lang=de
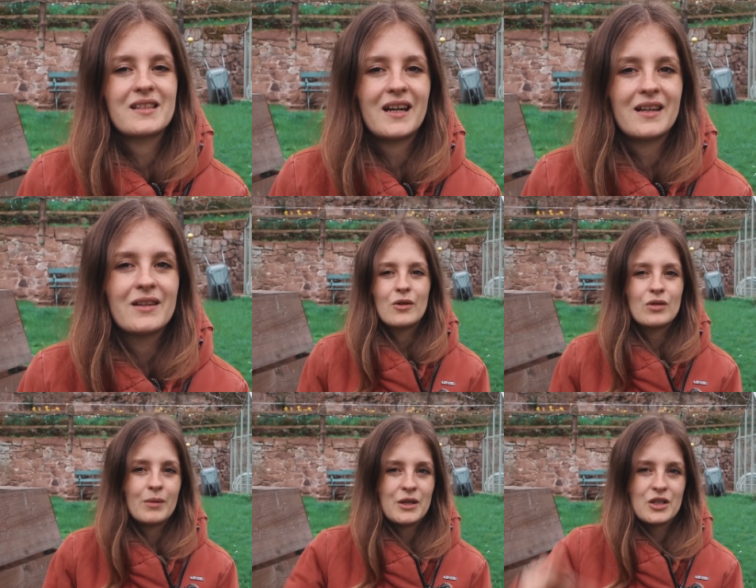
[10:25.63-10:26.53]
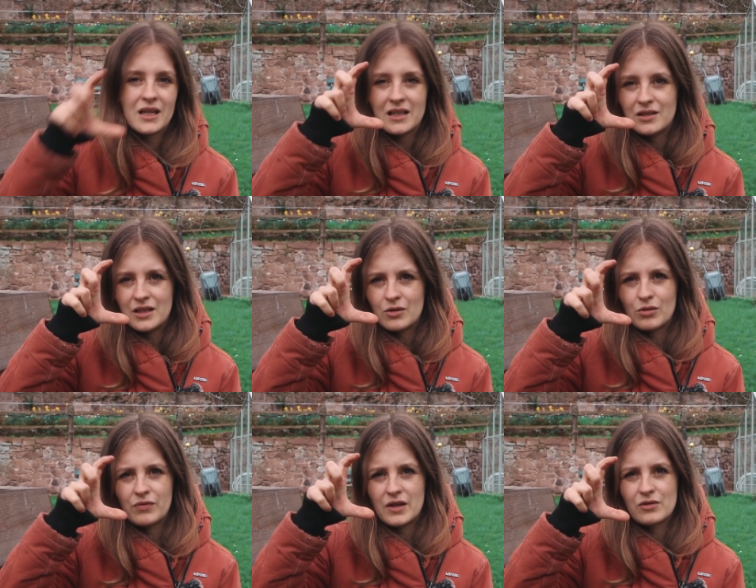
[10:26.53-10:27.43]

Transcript: kann. Oder man schneidet den ungefähr